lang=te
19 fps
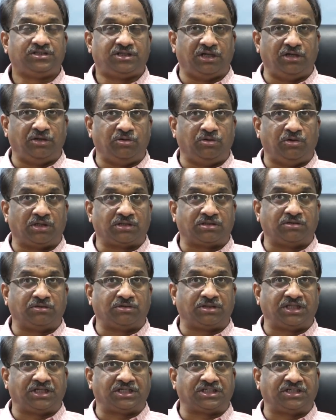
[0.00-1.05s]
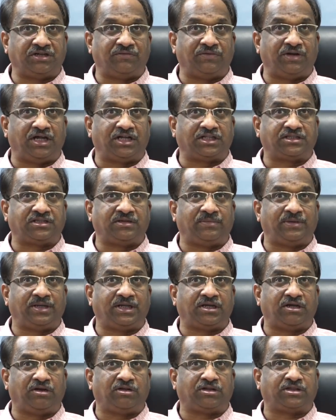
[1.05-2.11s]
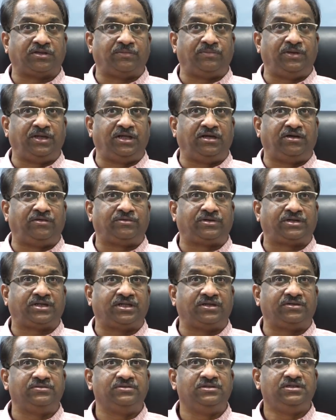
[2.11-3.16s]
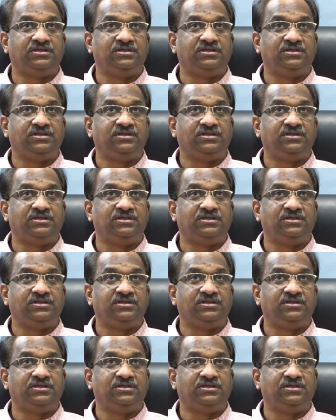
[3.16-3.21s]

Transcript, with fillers: తెలుగు అసోసియేషన్ ఆఫ్ నార్త్ అమెరికాలో సభ్యులుగా ఉంటారు